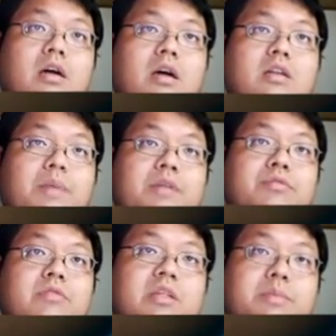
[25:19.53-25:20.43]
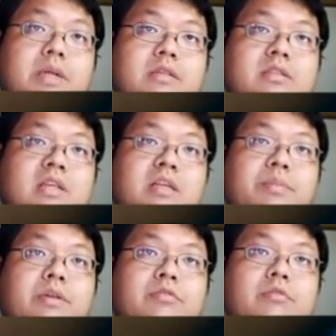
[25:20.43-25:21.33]
二的倍数里面是三
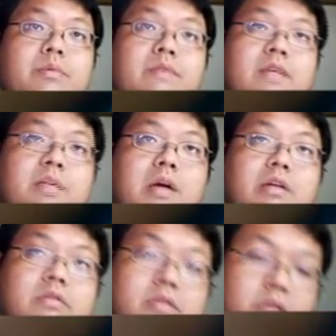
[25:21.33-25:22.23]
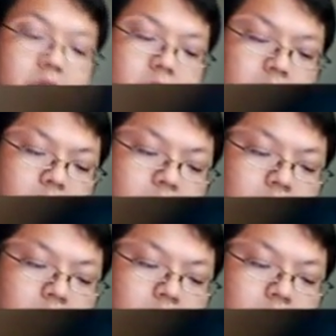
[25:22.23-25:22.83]
的倍数的部分一百六十六个，